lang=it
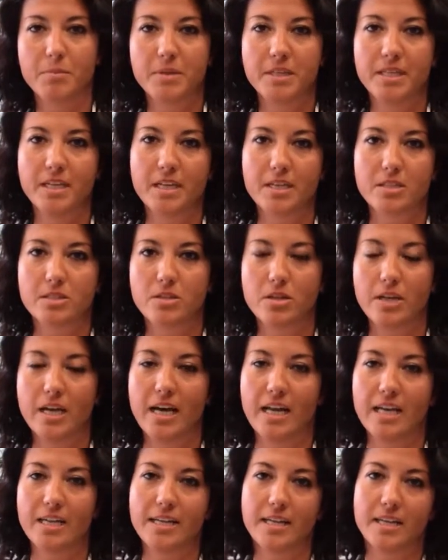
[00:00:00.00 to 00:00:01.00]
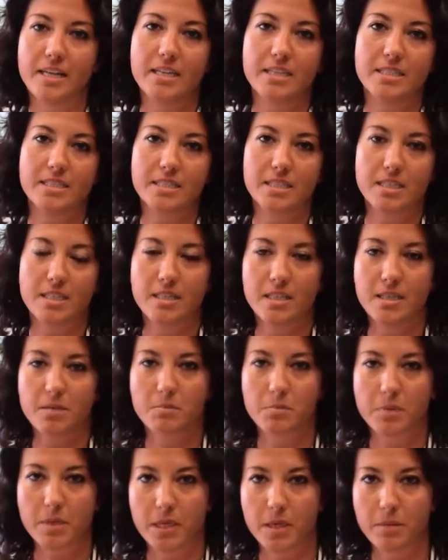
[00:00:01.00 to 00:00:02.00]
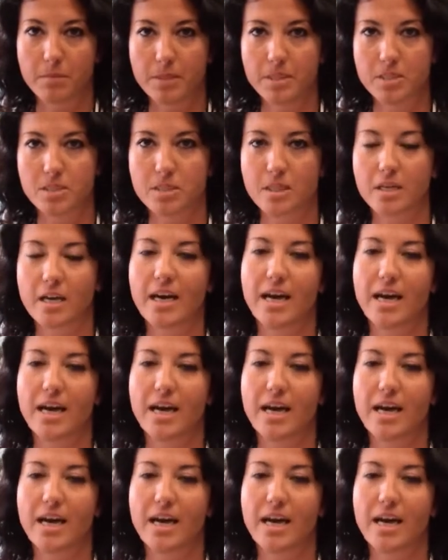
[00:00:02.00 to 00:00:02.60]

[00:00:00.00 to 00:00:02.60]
PD nazionale Renzi in primis,